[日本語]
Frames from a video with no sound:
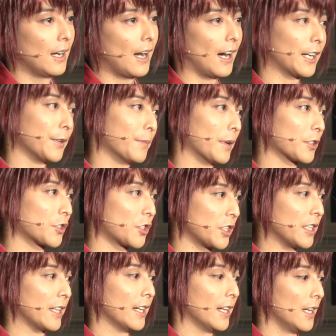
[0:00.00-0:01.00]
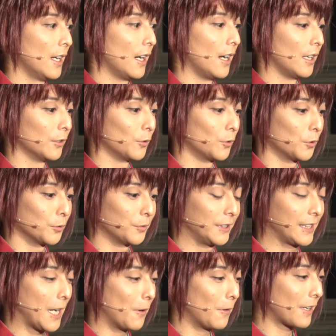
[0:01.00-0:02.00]
ありますしあの
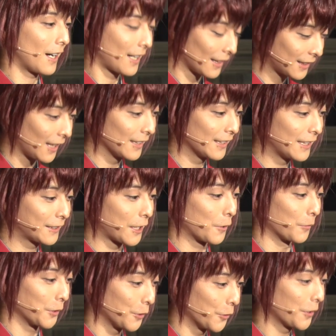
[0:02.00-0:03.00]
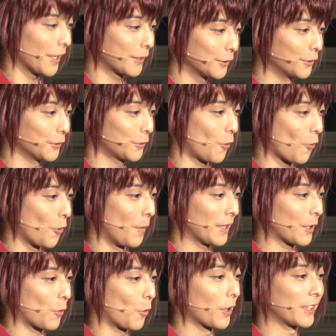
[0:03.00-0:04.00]
時間はかかったんですけどもようやくここ
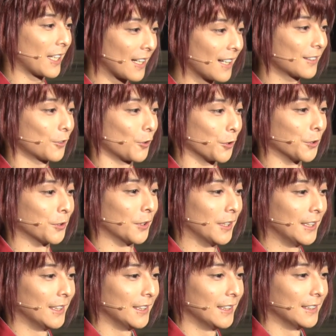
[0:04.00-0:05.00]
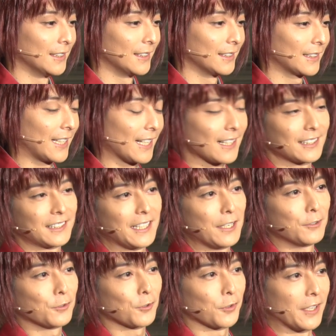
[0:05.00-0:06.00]
まで来れたなという気がして
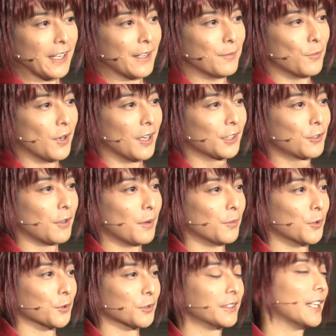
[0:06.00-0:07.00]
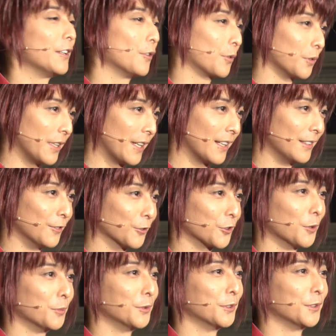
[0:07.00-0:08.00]
いるのでもうあとはもう全力で
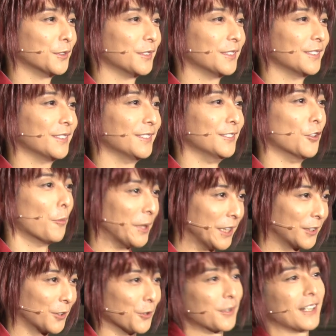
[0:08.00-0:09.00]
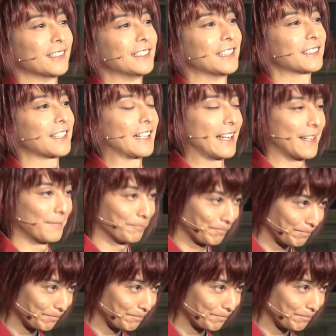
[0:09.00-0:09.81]
臨むのみという感じですかね。